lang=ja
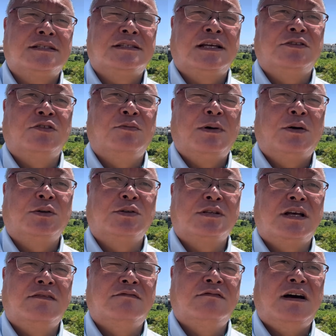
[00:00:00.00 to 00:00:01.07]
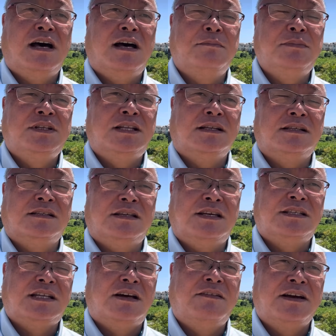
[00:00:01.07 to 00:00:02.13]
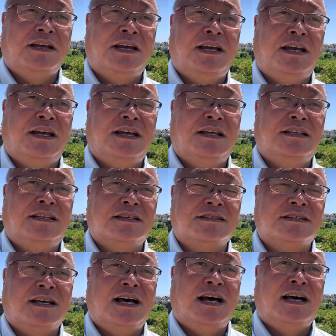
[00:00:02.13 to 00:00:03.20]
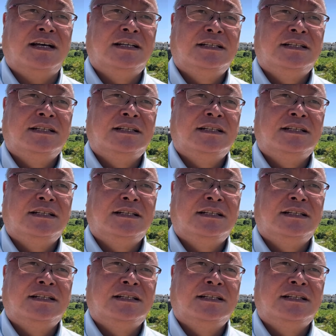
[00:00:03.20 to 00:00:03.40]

佐藤誠さんは見立てていたわけですが、